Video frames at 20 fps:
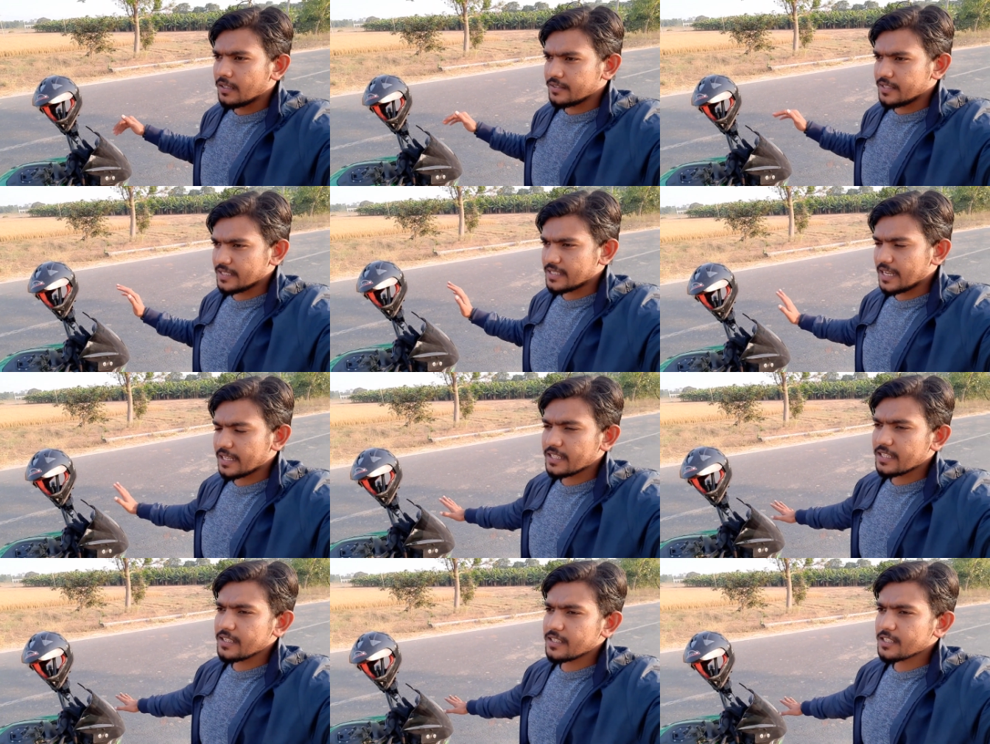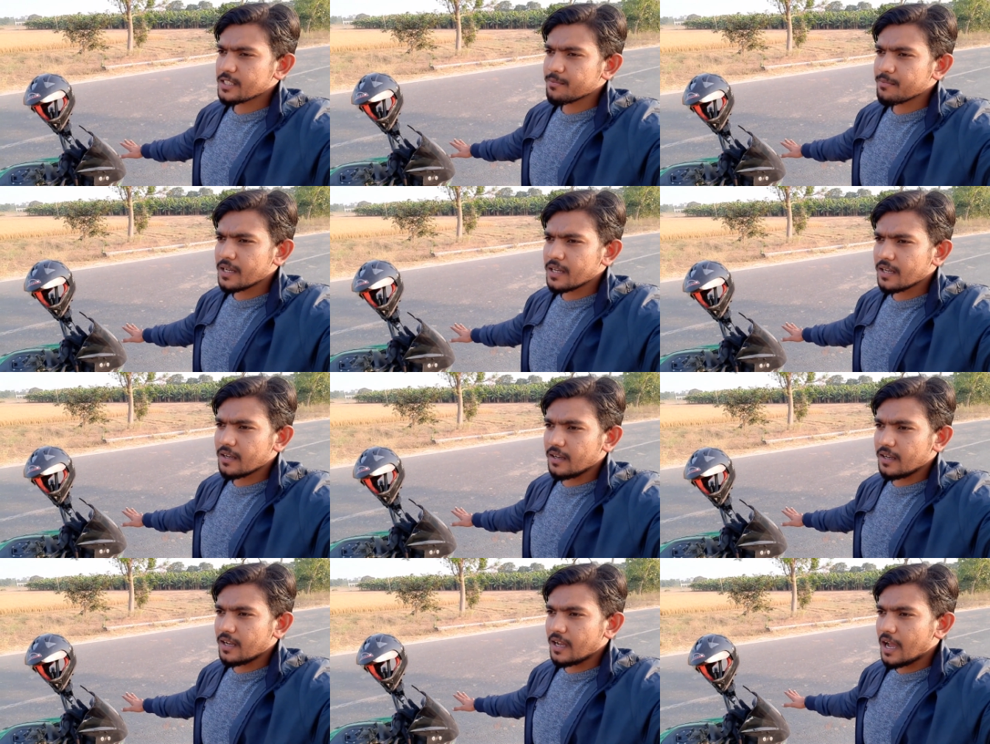जैसा कि इसमें
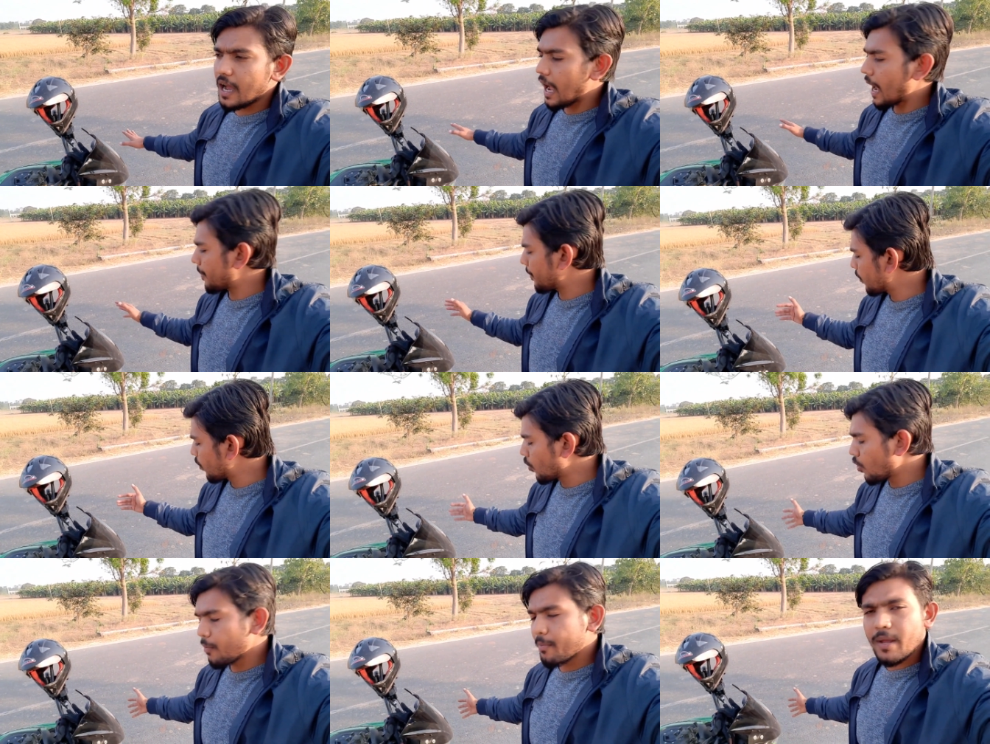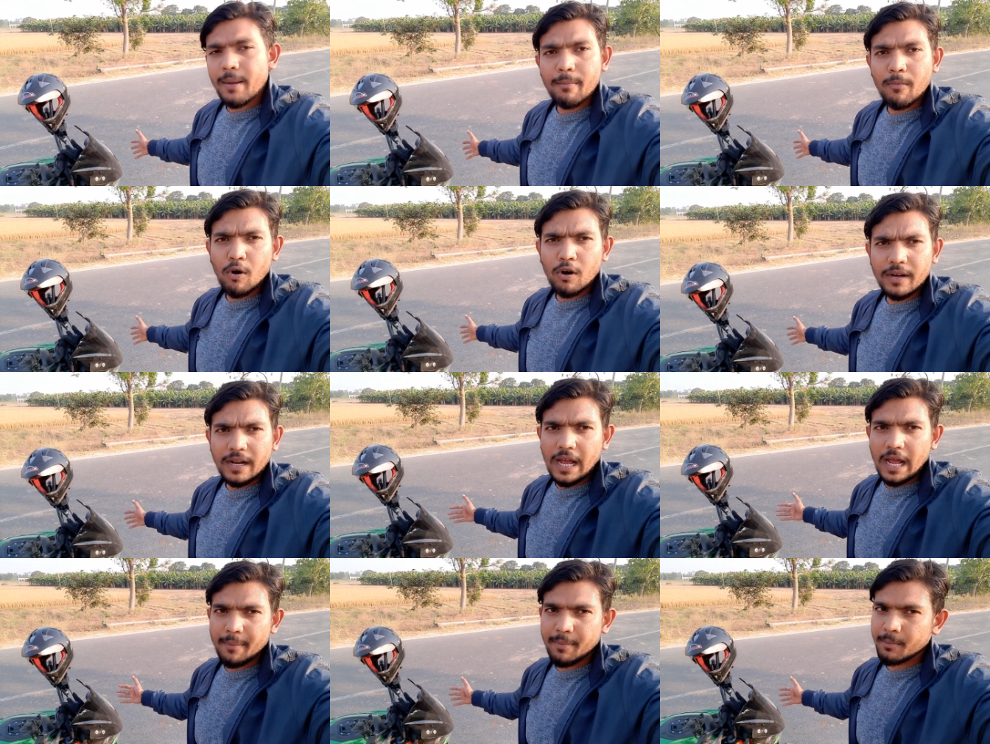आप लो बीम
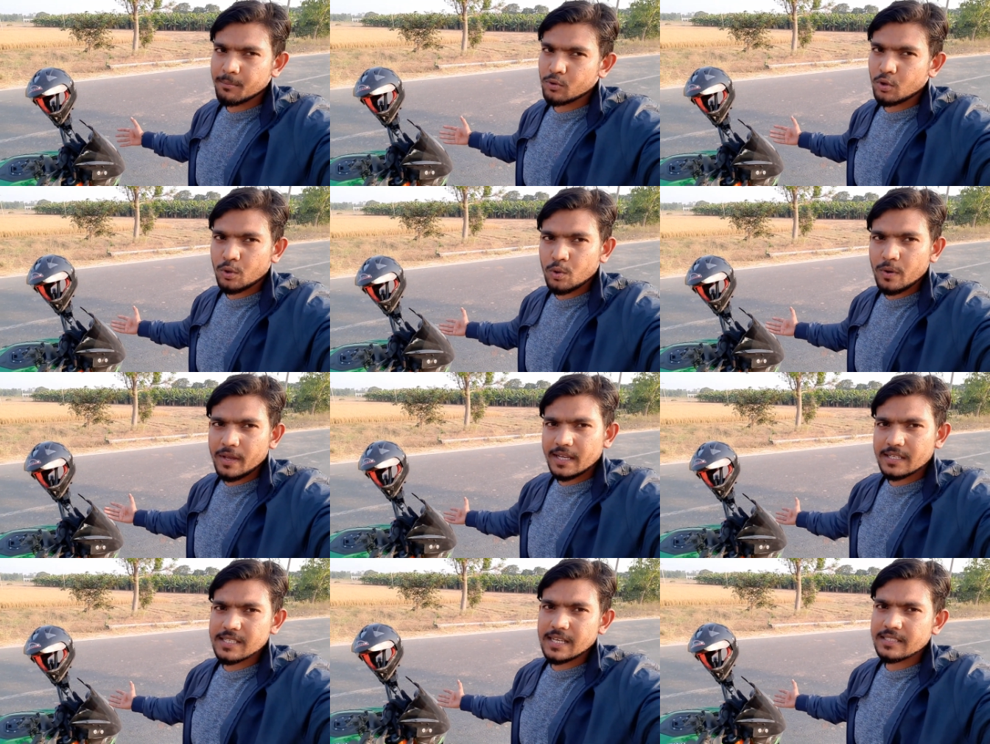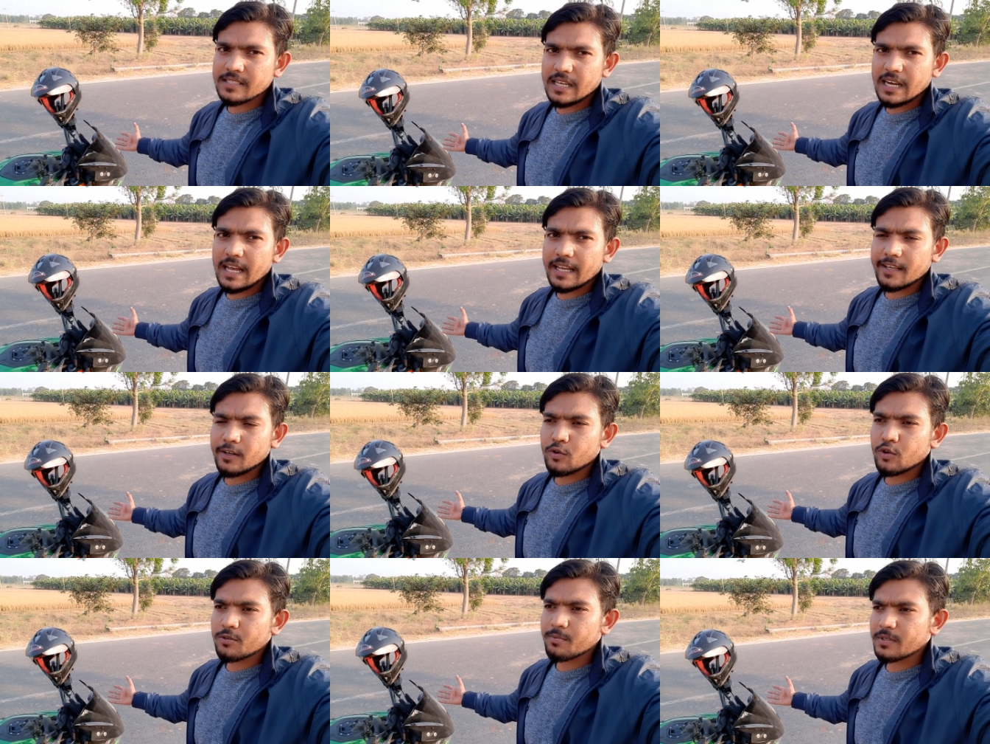और हाई बीम दोनों एक साथ जला
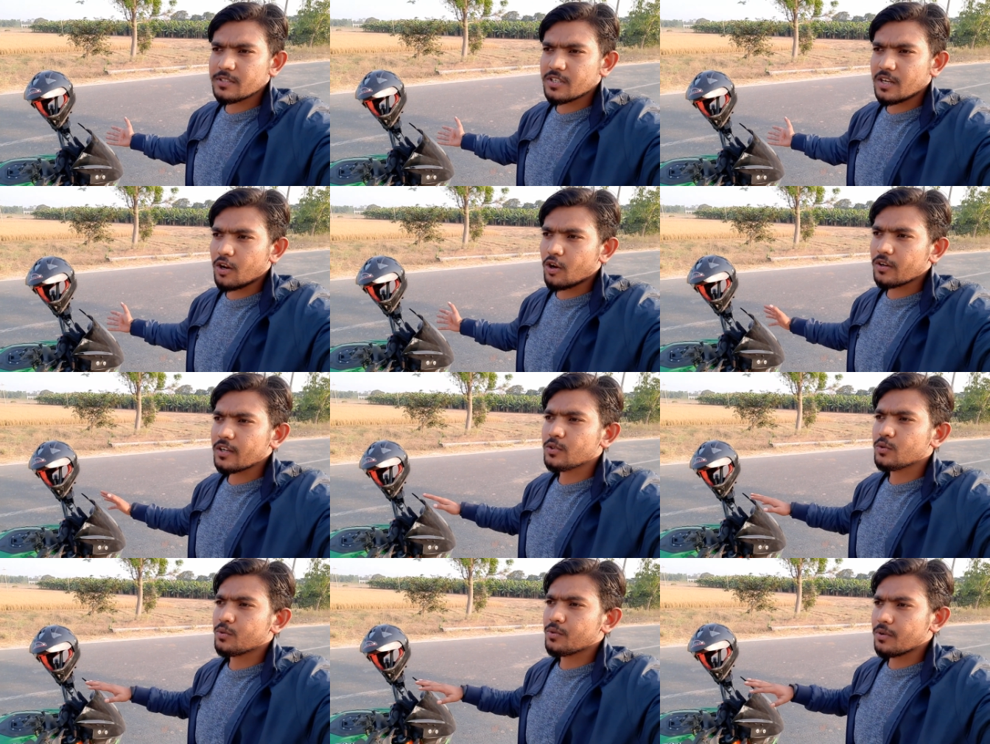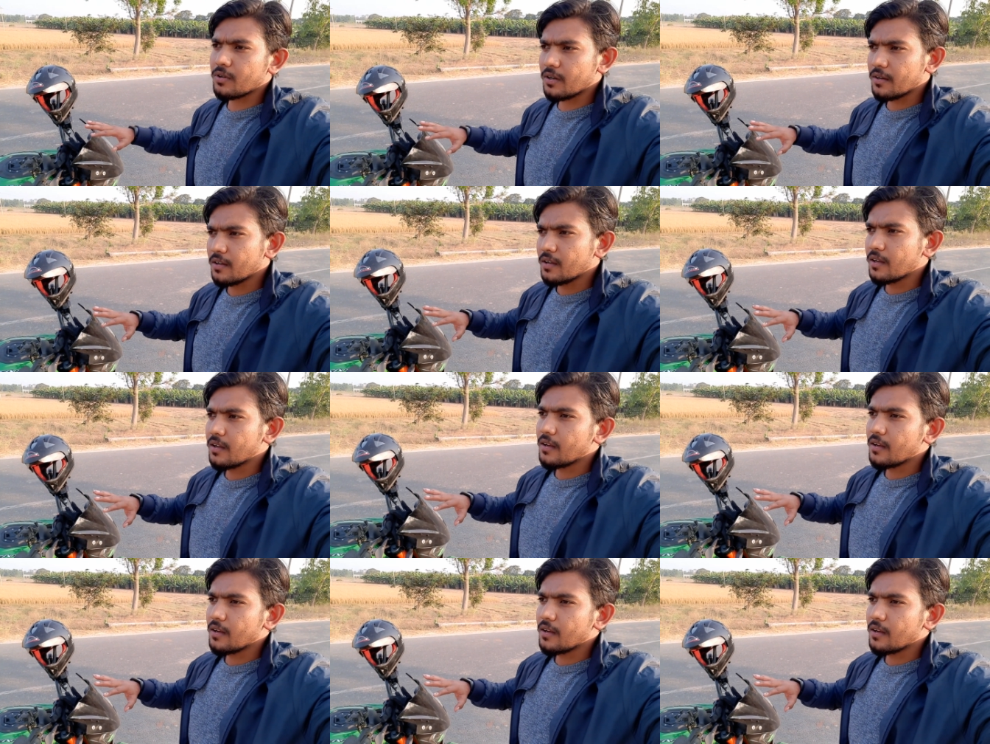के रोड पे चलाओगे तो आ,